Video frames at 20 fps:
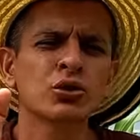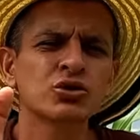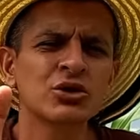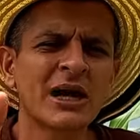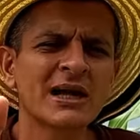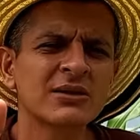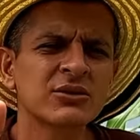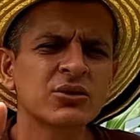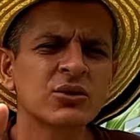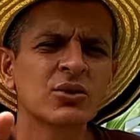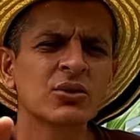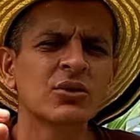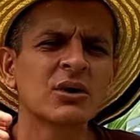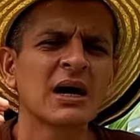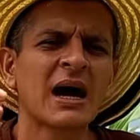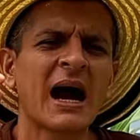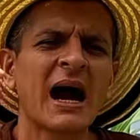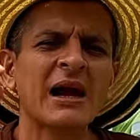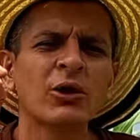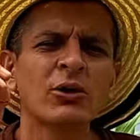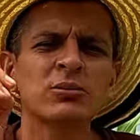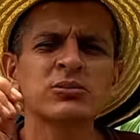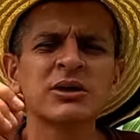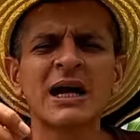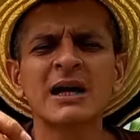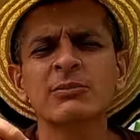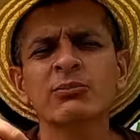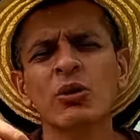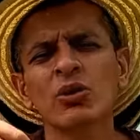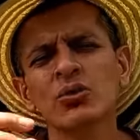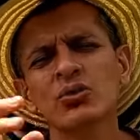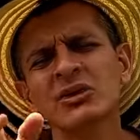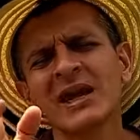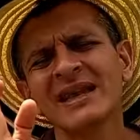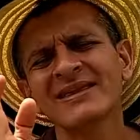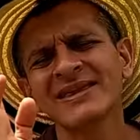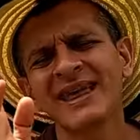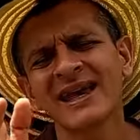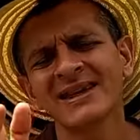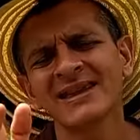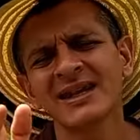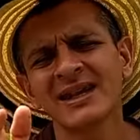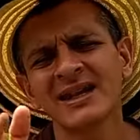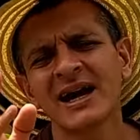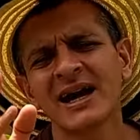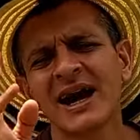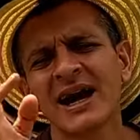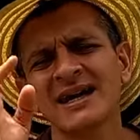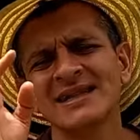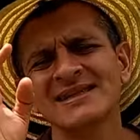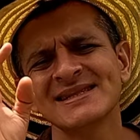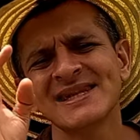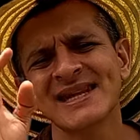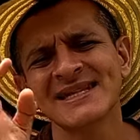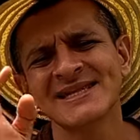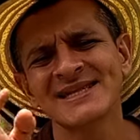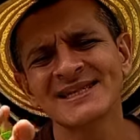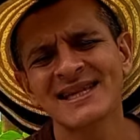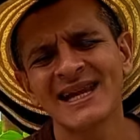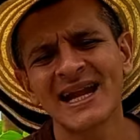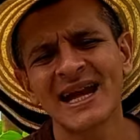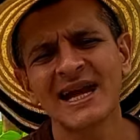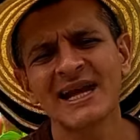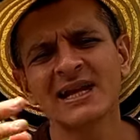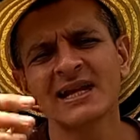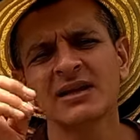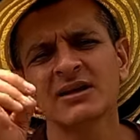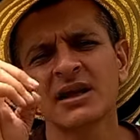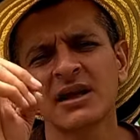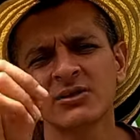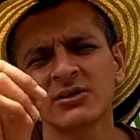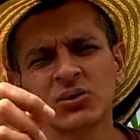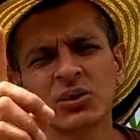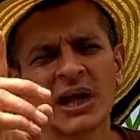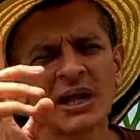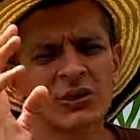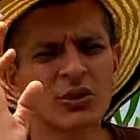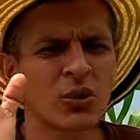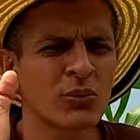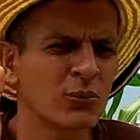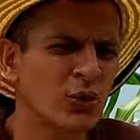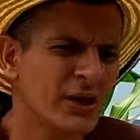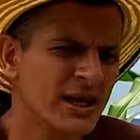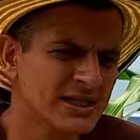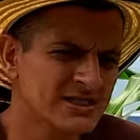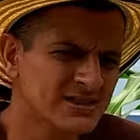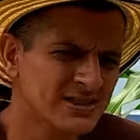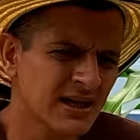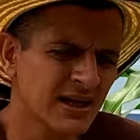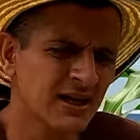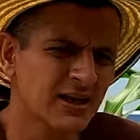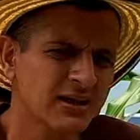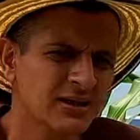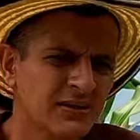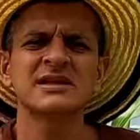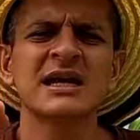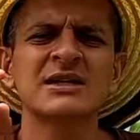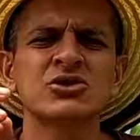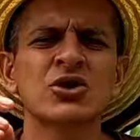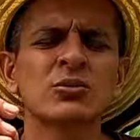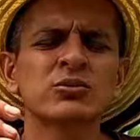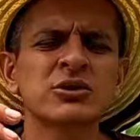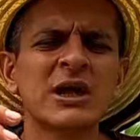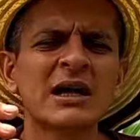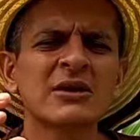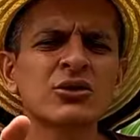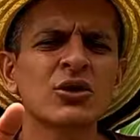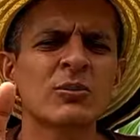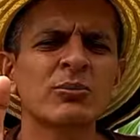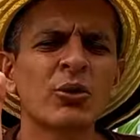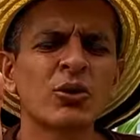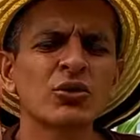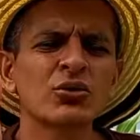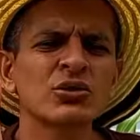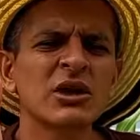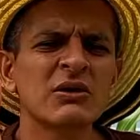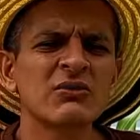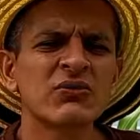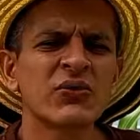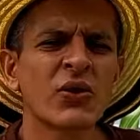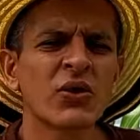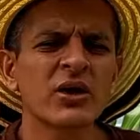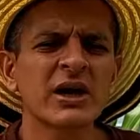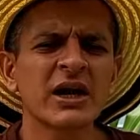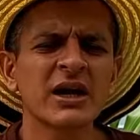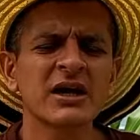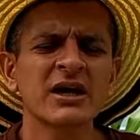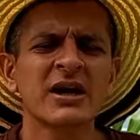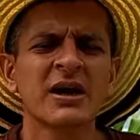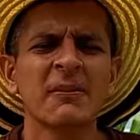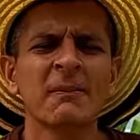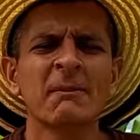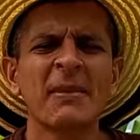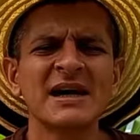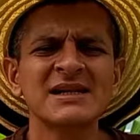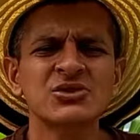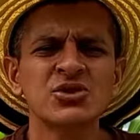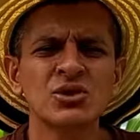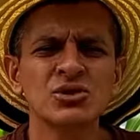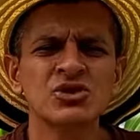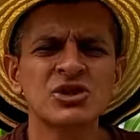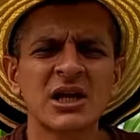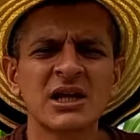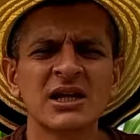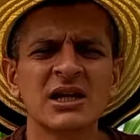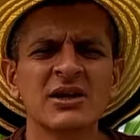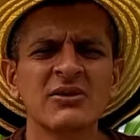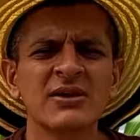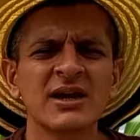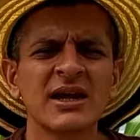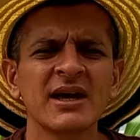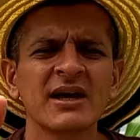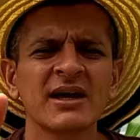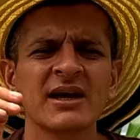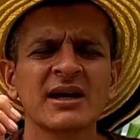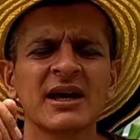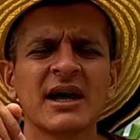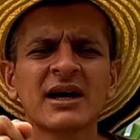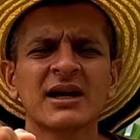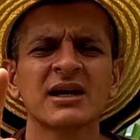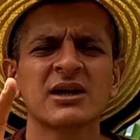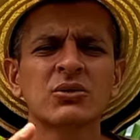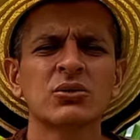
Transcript: lo tanto, al optar por una técnica ancestral y natural como esta, estás optando por un enfoque más sostenible en la